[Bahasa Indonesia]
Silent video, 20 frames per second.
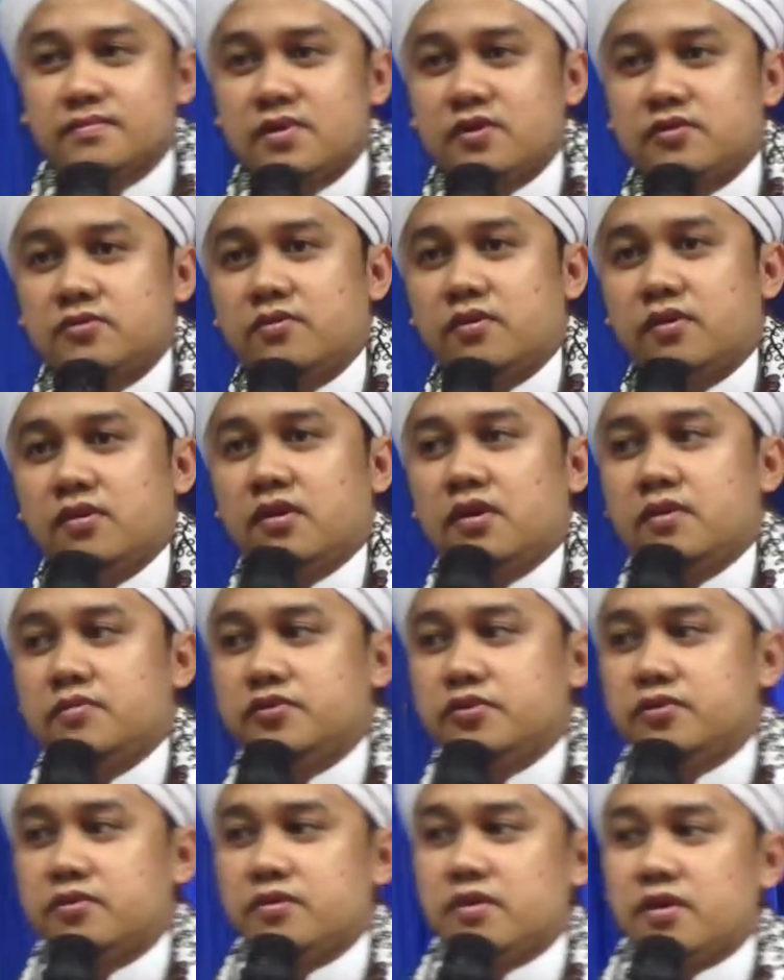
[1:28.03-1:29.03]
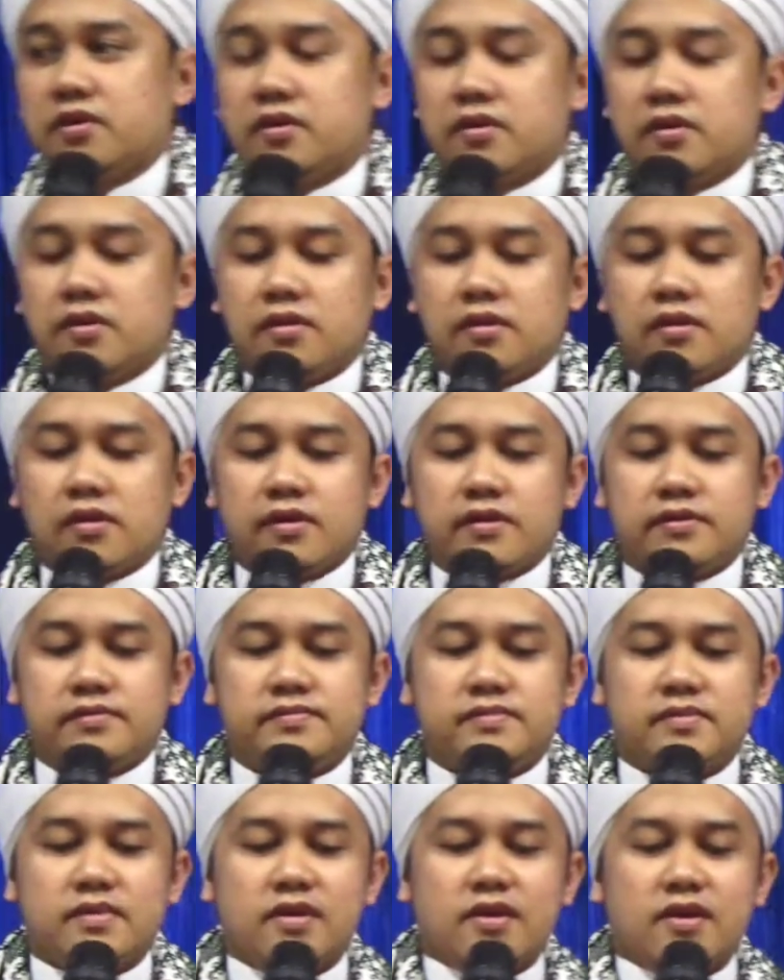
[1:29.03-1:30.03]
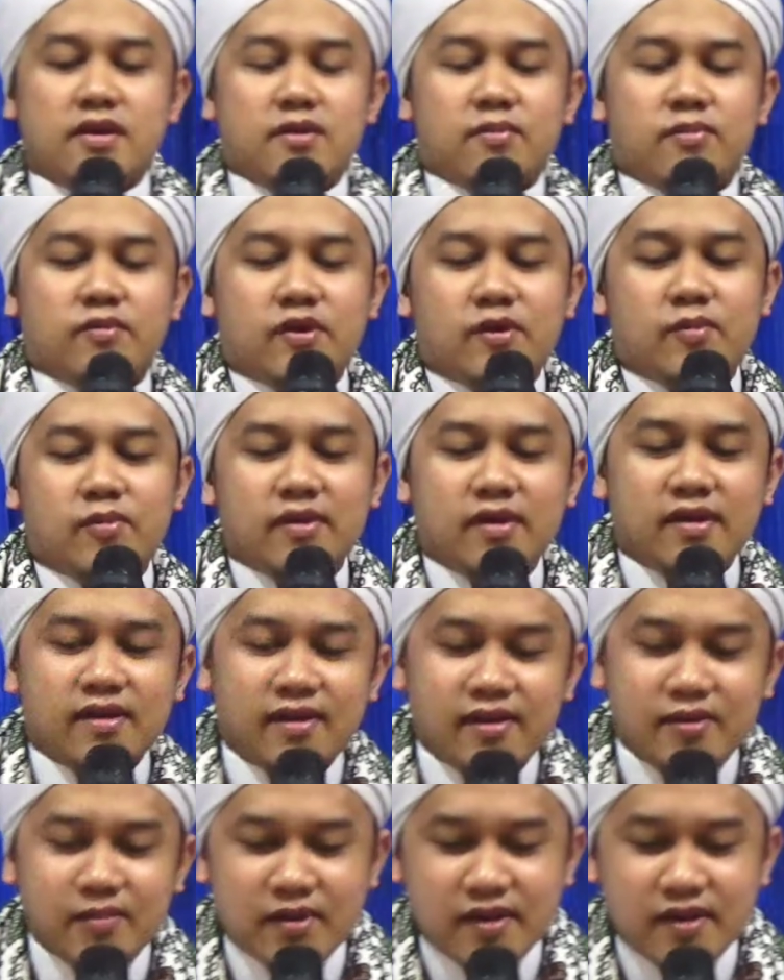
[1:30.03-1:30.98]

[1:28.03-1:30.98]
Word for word: Masuk ke dalam syurganya Allah. Mudah-mudahan